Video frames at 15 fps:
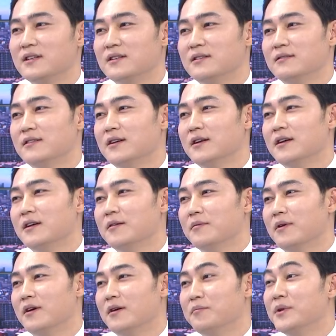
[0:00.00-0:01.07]
때는 네.
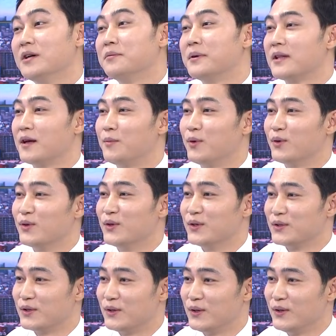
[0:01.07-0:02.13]
어, 미흡하다 보는
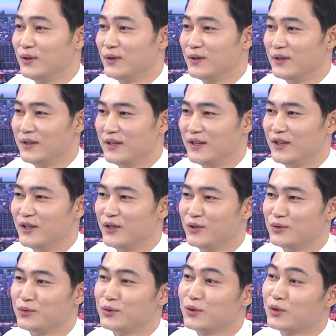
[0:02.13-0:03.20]
거죠. 미흡해요? 예, 네.
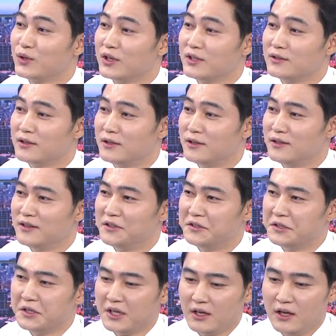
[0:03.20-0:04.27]
수도권에서
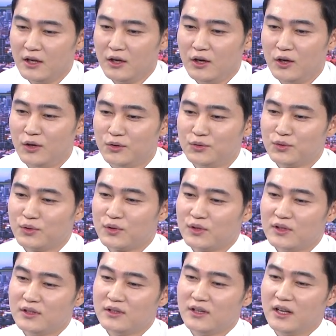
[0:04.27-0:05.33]
네. 어,
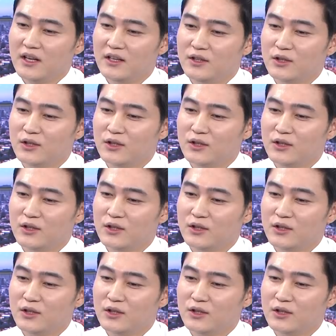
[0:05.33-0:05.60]
수도권에